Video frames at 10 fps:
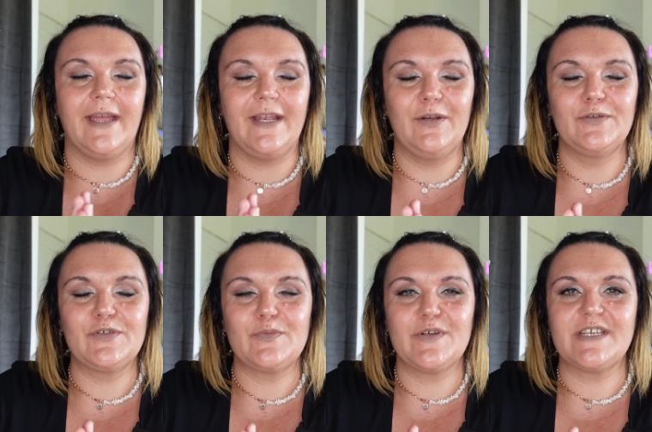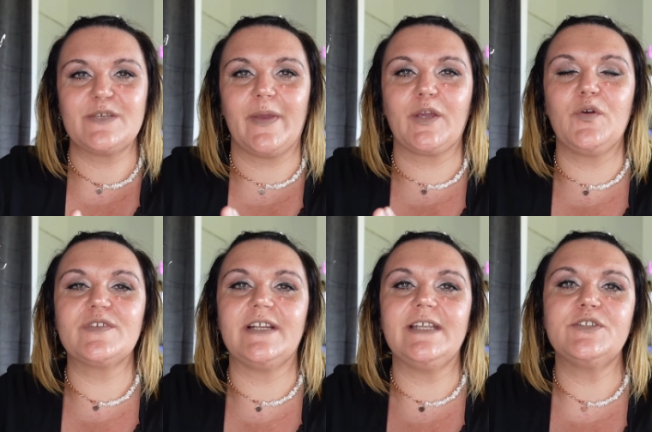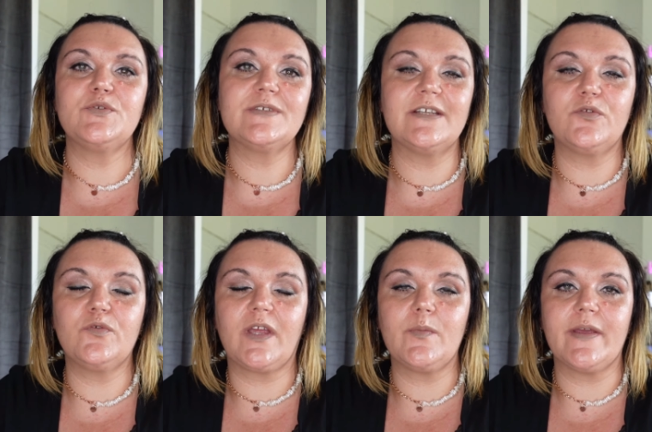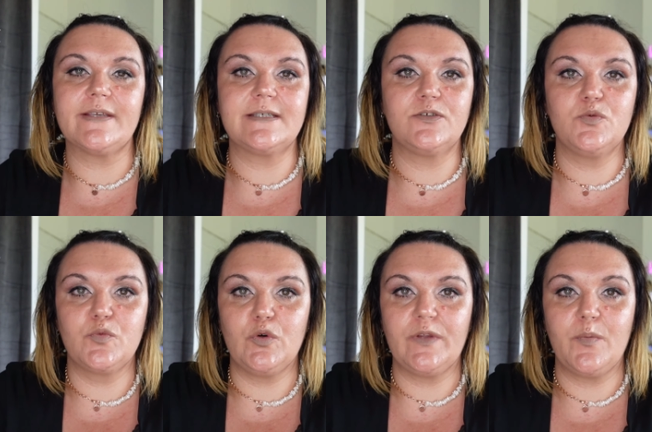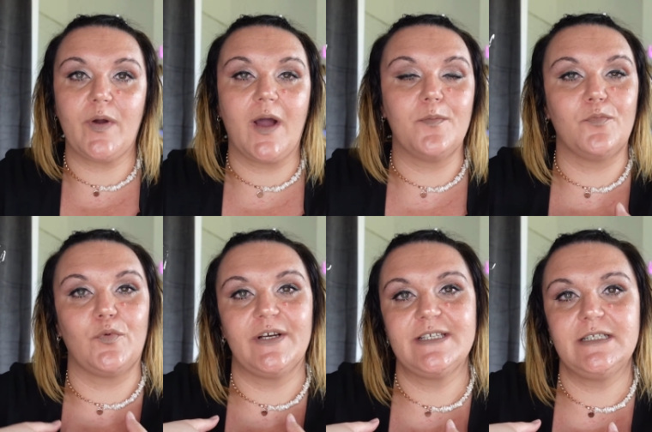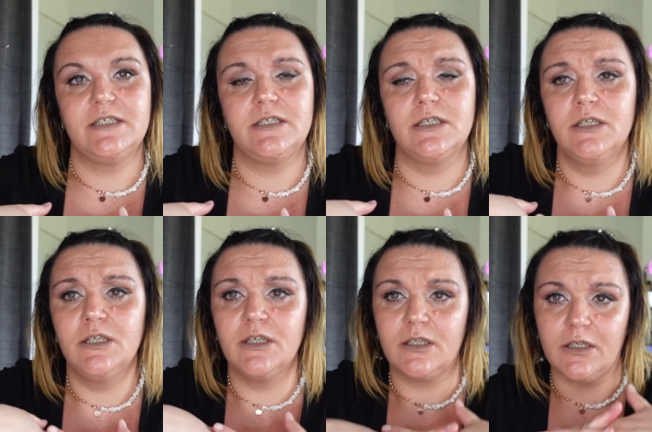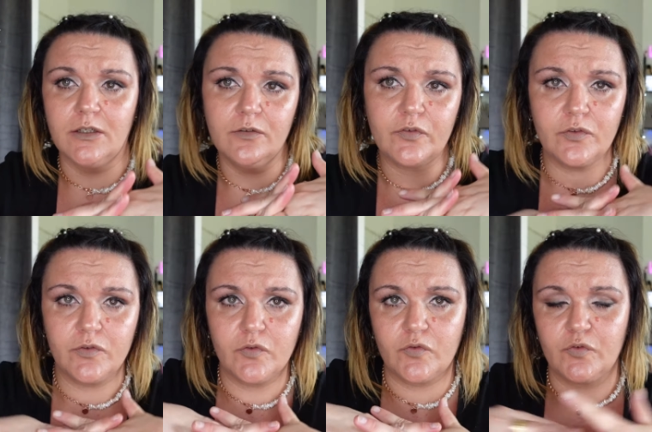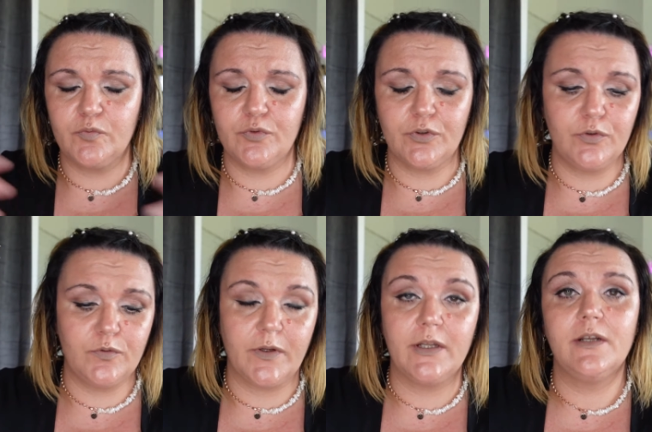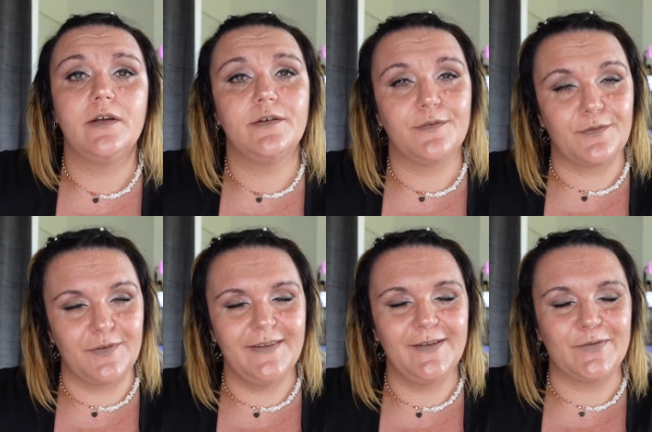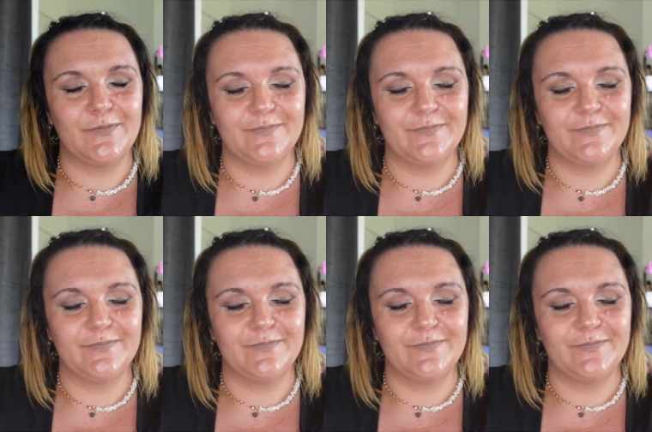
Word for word: Hello tout le monde, j'espère que vous allez tous et tout très bien. Si tu ne me connais pas, moi c'est Didi et on se retrouve pour une nouvelle vidéo.